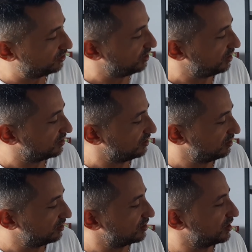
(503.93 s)

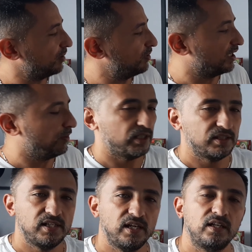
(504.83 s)
cihazı
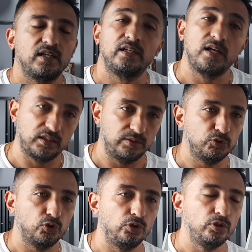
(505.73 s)
sabitlemenize
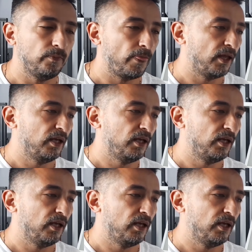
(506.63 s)
yardımcı oluyor.